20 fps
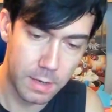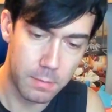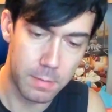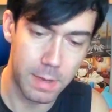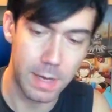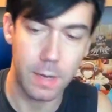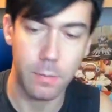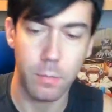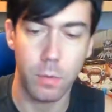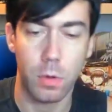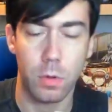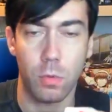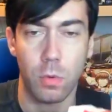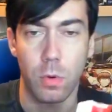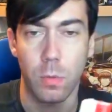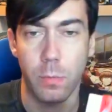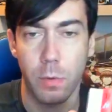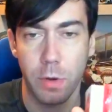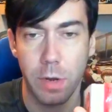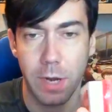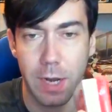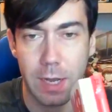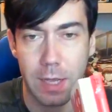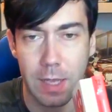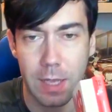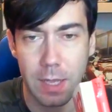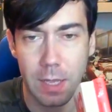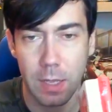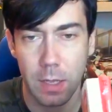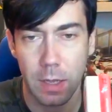¿vale? Porque tú lo pones
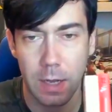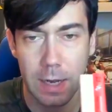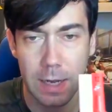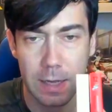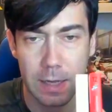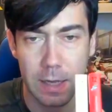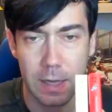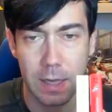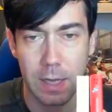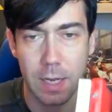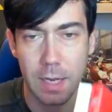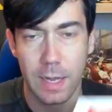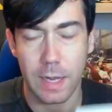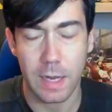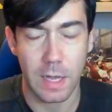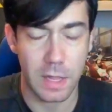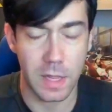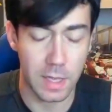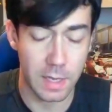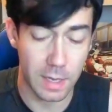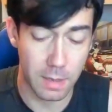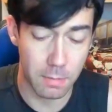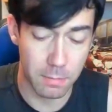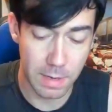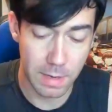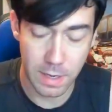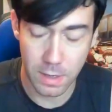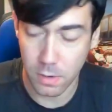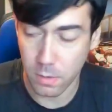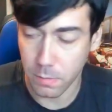allí en la estantería, que sí que es
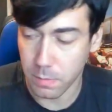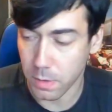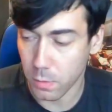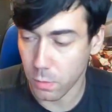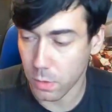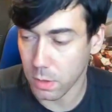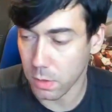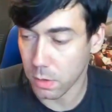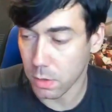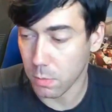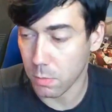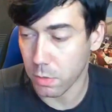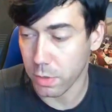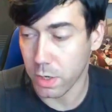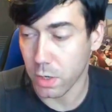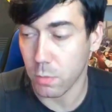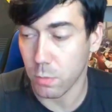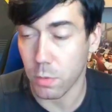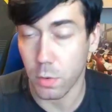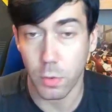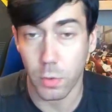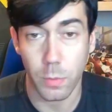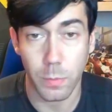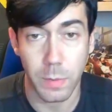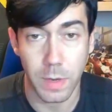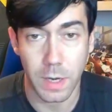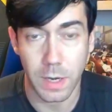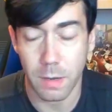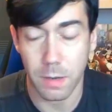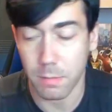blanco, pero bueno, como Dragon Ball
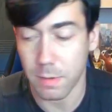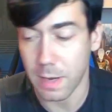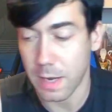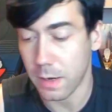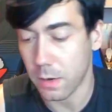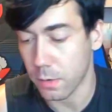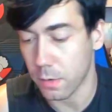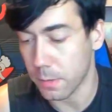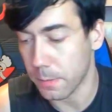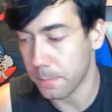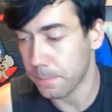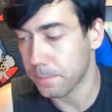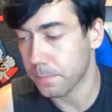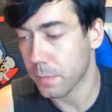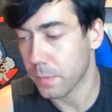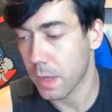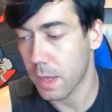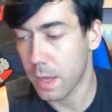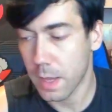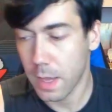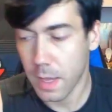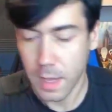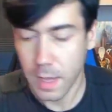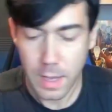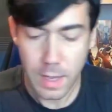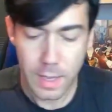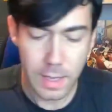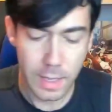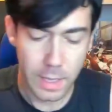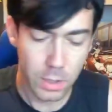Super, que es blanco, ¿no?
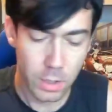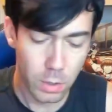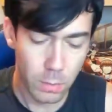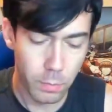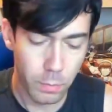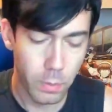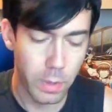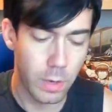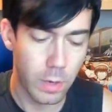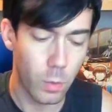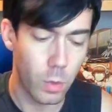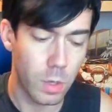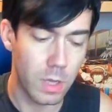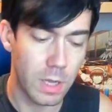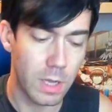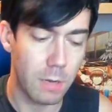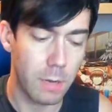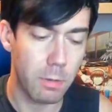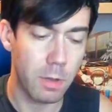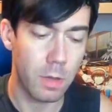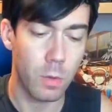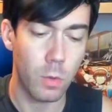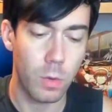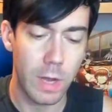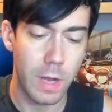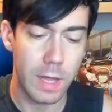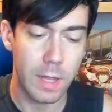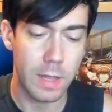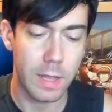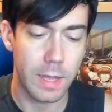Y esto pues cuenta la
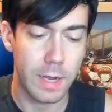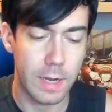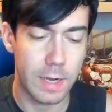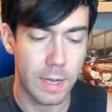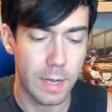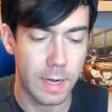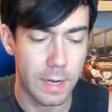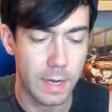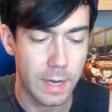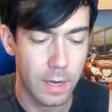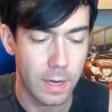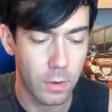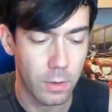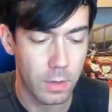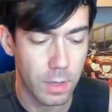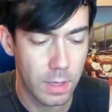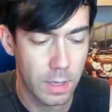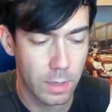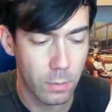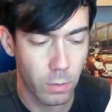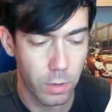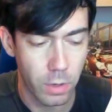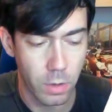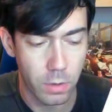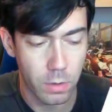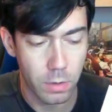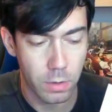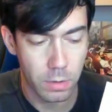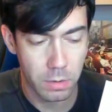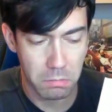aventura del guerrero,
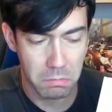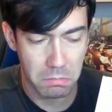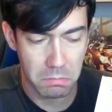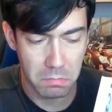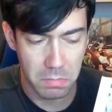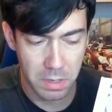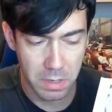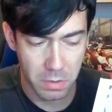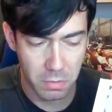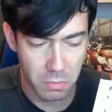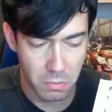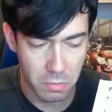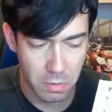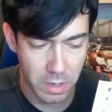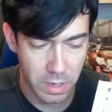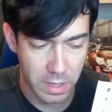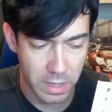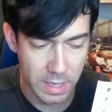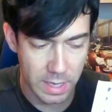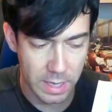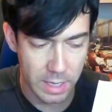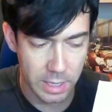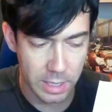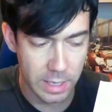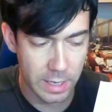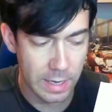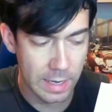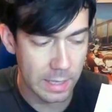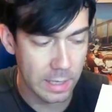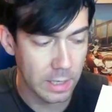bueno, del guardián
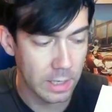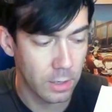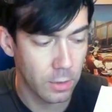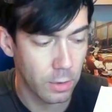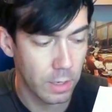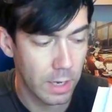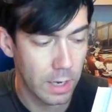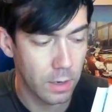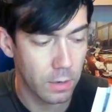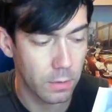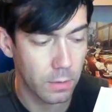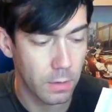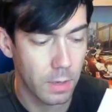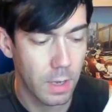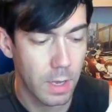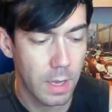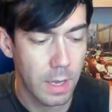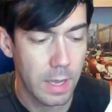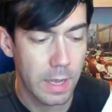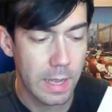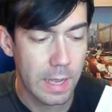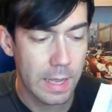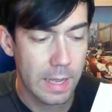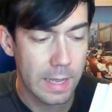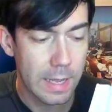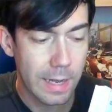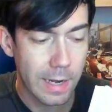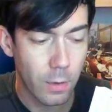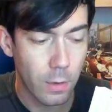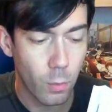este galáctico yaco
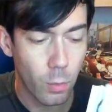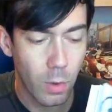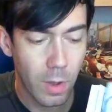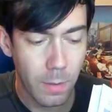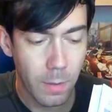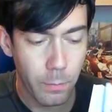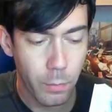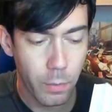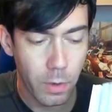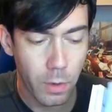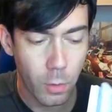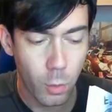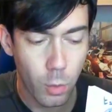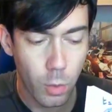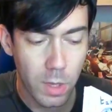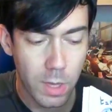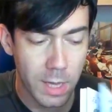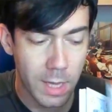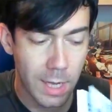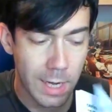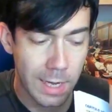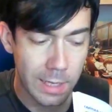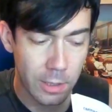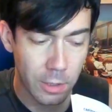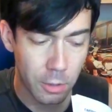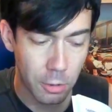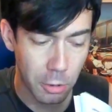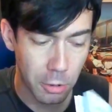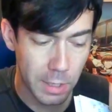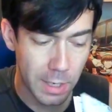y el cual pues cuenta la
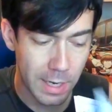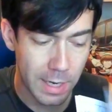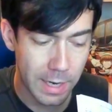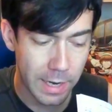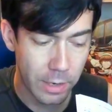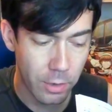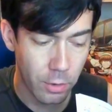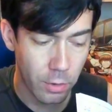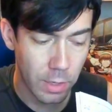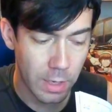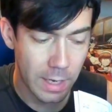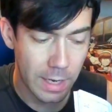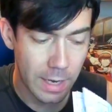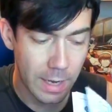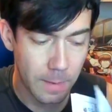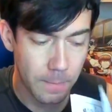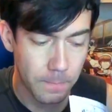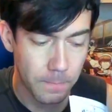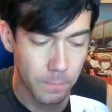historia canónica